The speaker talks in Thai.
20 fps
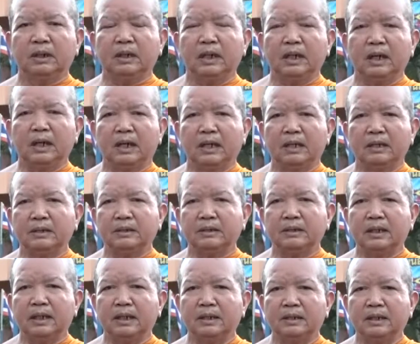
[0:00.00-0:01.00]
งาน
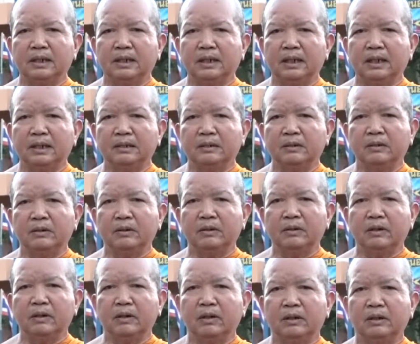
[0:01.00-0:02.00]
สาธารณสงเค
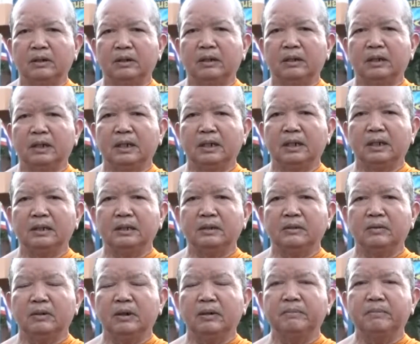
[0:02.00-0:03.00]
ราะห์คณะส
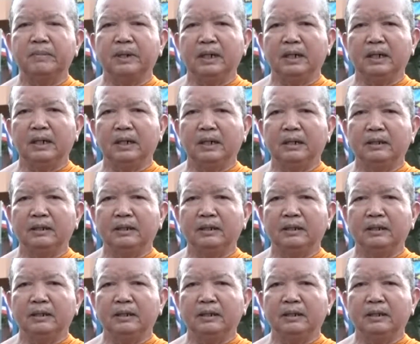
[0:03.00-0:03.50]
งฆ์อำเภอ